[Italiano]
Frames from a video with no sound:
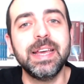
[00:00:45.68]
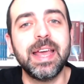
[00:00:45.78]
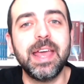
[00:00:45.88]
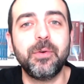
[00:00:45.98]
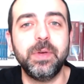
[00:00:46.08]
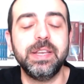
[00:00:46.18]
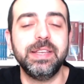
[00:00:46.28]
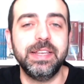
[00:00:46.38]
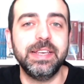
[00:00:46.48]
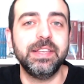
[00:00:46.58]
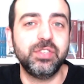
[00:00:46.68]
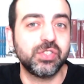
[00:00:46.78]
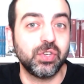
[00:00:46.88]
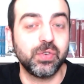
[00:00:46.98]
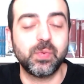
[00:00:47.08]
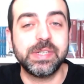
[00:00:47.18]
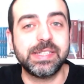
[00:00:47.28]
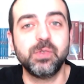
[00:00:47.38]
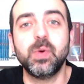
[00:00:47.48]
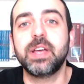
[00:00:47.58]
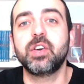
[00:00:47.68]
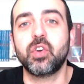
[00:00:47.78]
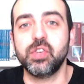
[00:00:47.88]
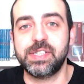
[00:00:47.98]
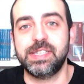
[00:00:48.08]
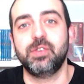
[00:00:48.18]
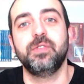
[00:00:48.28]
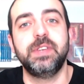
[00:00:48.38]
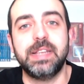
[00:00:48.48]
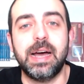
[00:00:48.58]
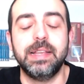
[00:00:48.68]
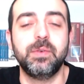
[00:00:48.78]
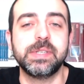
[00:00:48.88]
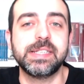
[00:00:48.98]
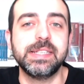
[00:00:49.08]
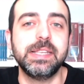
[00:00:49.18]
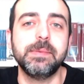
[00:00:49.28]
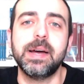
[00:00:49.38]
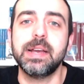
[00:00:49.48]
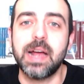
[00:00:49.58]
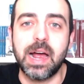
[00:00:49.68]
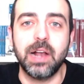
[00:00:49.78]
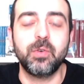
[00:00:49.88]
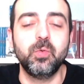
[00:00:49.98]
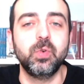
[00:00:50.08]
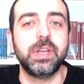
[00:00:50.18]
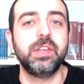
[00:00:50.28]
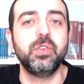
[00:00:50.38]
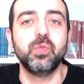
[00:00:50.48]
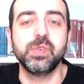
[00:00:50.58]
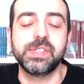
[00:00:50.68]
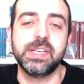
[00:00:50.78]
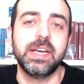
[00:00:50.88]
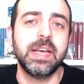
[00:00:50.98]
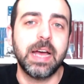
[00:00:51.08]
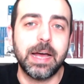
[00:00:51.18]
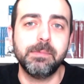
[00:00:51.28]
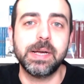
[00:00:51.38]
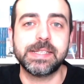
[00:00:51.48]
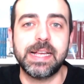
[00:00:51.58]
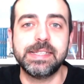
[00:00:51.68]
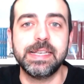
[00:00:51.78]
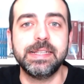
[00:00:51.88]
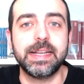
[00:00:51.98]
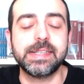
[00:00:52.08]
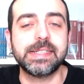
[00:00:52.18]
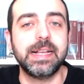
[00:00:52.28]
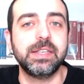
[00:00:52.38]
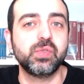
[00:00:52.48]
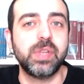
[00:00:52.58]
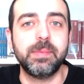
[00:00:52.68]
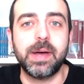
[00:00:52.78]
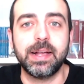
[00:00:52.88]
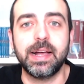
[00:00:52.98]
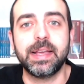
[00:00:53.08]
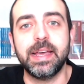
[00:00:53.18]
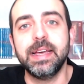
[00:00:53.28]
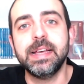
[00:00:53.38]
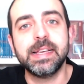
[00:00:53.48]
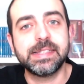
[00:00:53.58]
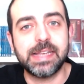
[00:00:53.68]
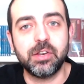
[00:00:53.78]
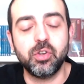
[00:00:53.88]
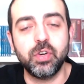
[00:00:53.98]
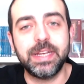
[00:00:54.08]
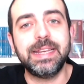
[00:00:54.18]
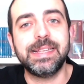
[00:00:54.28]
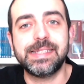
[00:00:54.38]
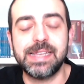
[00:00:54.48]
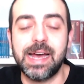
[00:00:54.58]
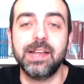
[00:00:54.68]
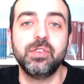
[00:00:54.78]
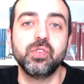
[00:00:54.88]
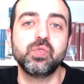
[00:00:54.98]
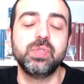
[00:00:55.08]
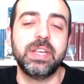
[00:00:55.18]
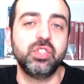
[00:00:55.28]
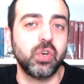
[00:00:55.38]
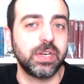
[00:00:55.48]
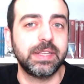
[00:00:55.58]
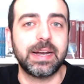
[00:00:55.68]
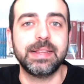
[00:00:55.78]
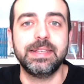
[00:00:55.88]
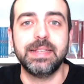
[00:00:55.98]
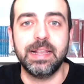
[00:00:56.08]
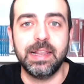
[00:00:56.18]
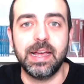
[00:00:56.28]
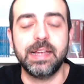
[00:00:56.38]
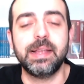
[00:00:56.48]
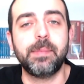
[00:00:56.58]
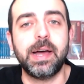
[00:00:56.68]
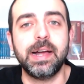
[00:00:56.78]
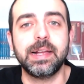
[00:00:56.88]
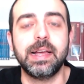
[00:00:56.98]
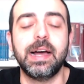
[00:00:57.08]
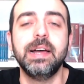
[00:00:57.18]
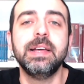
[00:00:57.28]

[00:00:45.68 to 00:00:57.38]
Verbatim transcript: e quindi ci sono queste due grosse novità di questa settimana, alcune news abbastanza interessanti su dei manga che stanno iniziando, su dei giochi tratti dal, da manga,